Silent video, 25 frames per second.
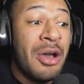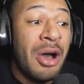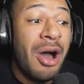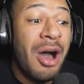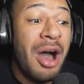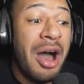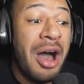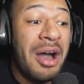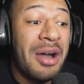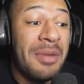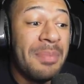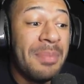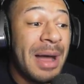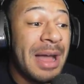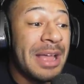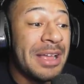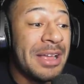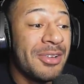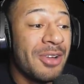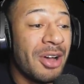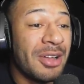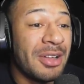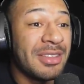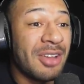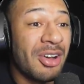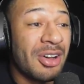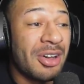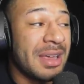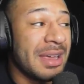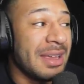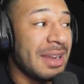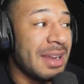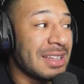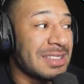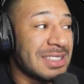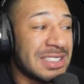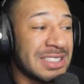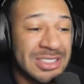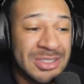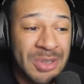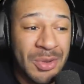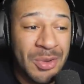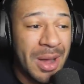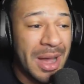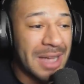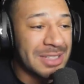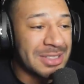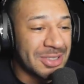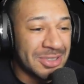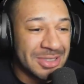Oh mein Gott, okay, das ist
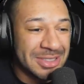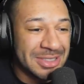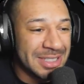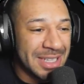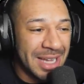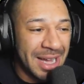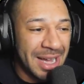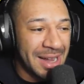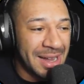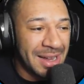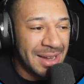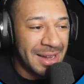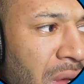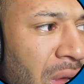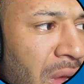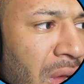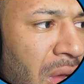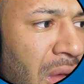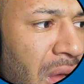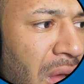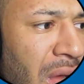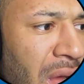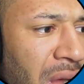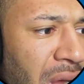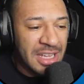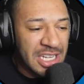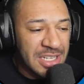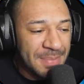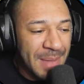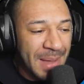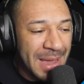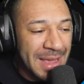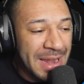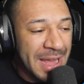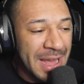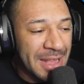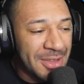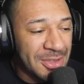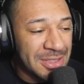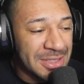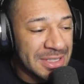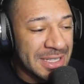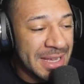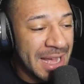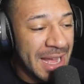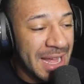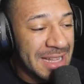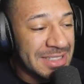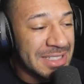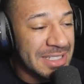so asozial. Äh? Ich meine, er hat uns die
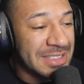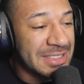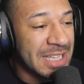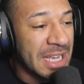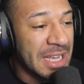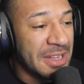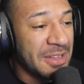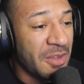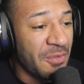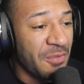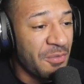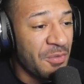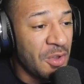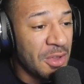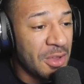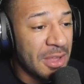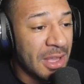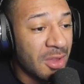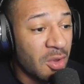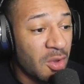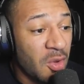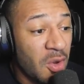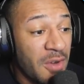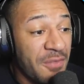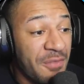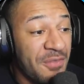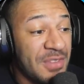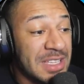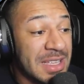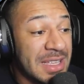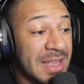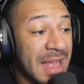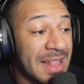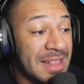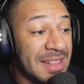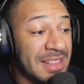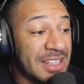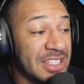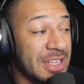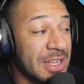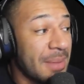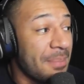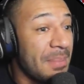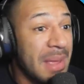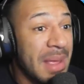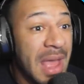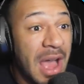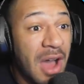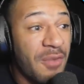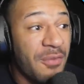ganze Zeit gefüttert und wir sind endlich
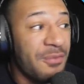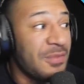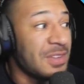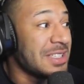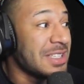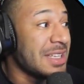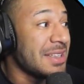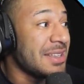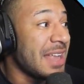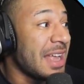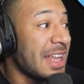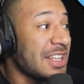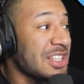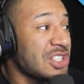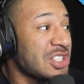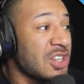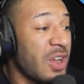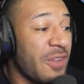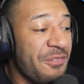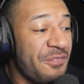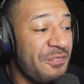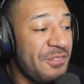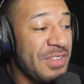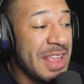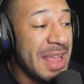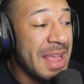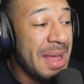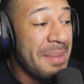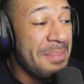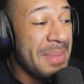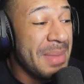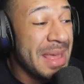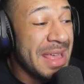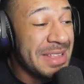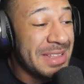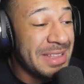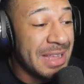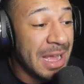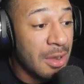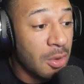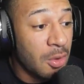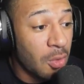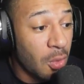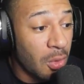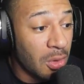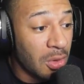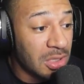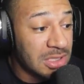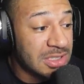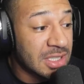im Meer und wir sind jetzt schon vier Meter
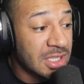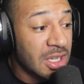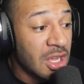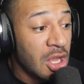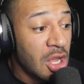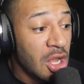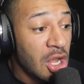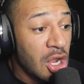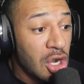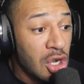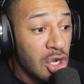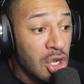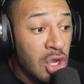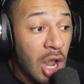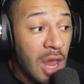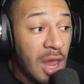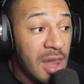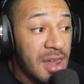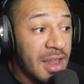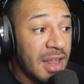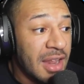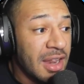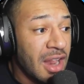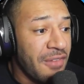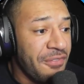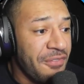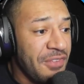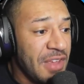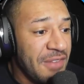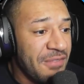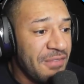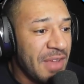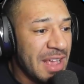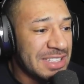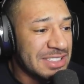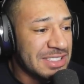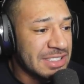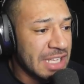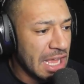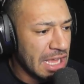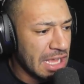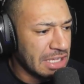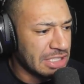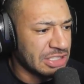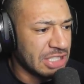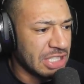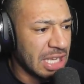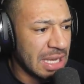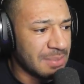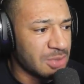groß. Lol, der Delfin wächst ja
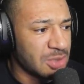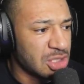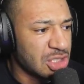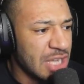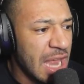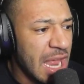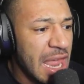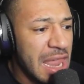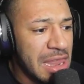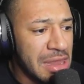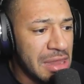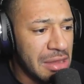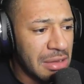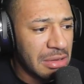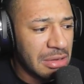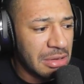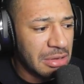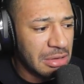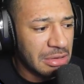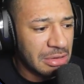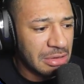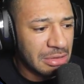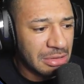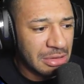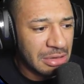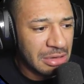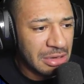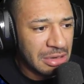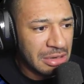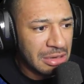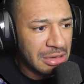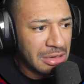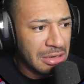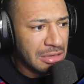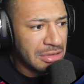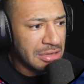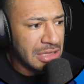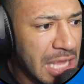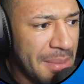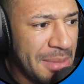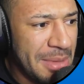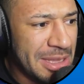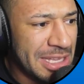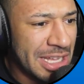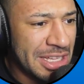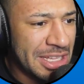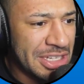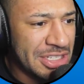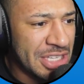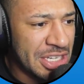extrem schnell.
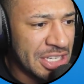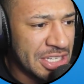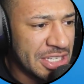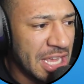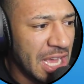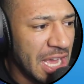Damit hätte ich nicht